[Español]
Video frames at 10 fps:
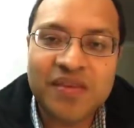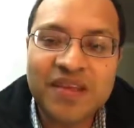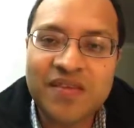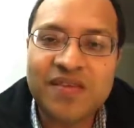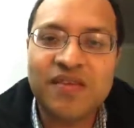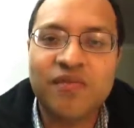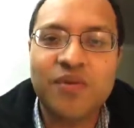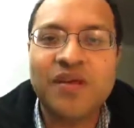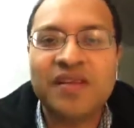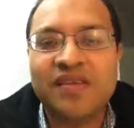Si hay diversas
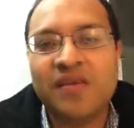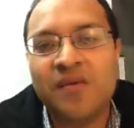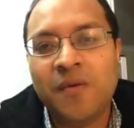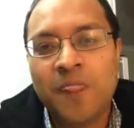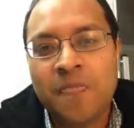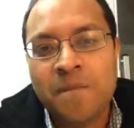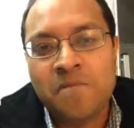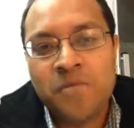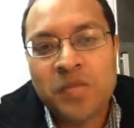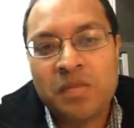formas de hacerlo.
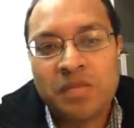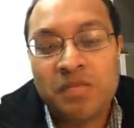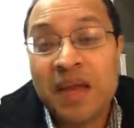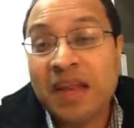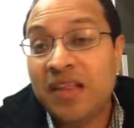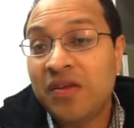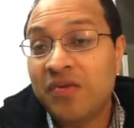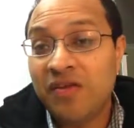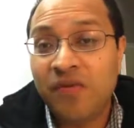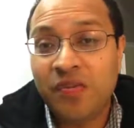Vania tiene
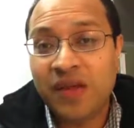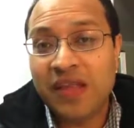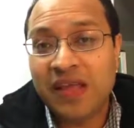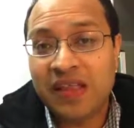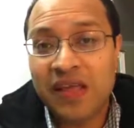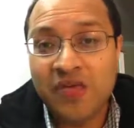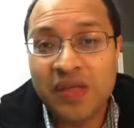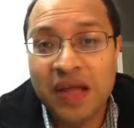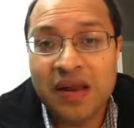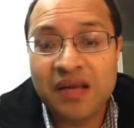una forma de,
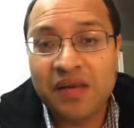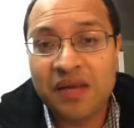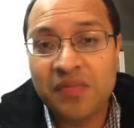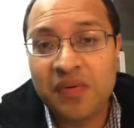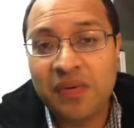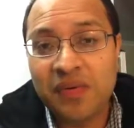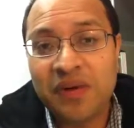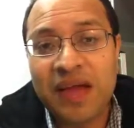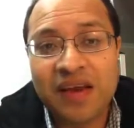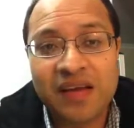ayudar muy
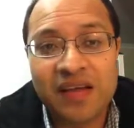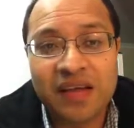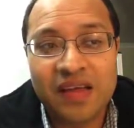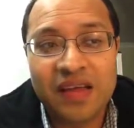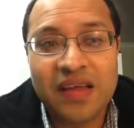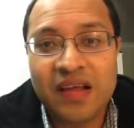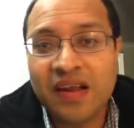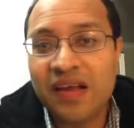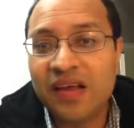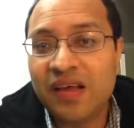peculiar, que ella es
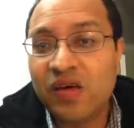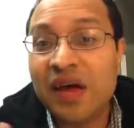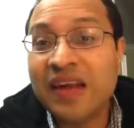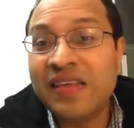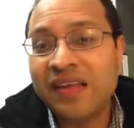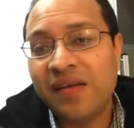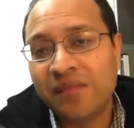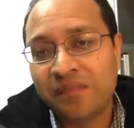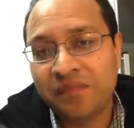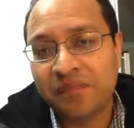la que organiza
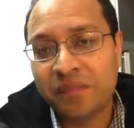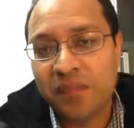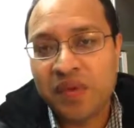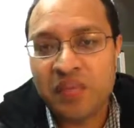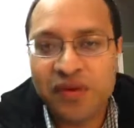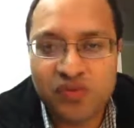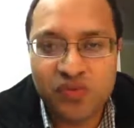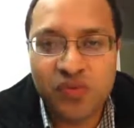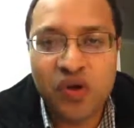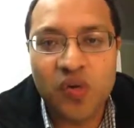por eso
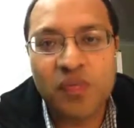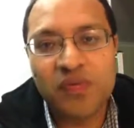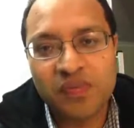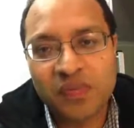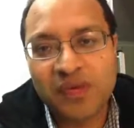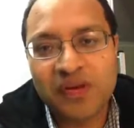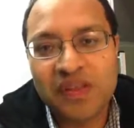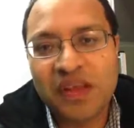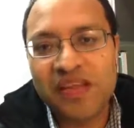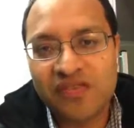estudió, por,
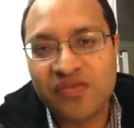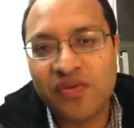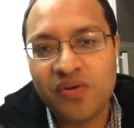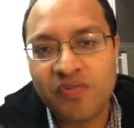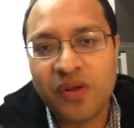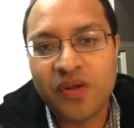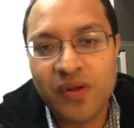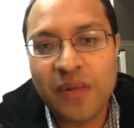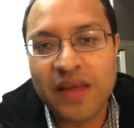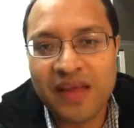eso tiene ese su don. Pero hay
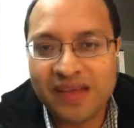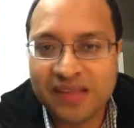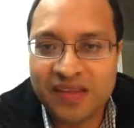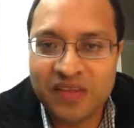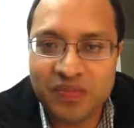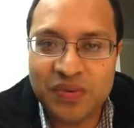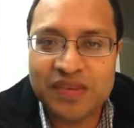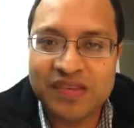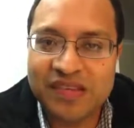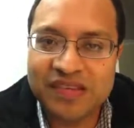otras hermanas que están
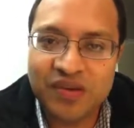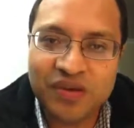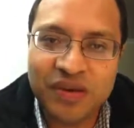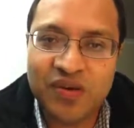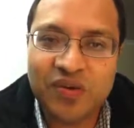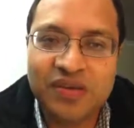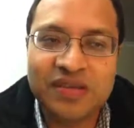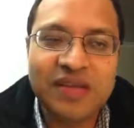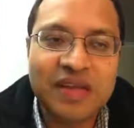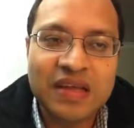dispuestas a hacer otras cosas.